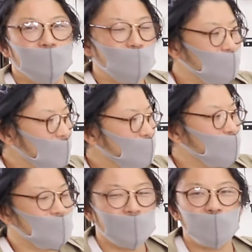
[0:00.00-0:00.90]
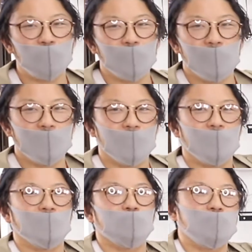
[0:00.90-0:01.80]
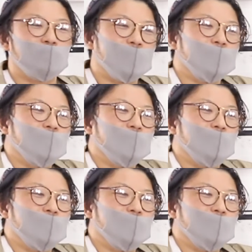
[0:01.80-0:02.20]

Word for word: 部分だと思うんですねこういう変なやり方とかは。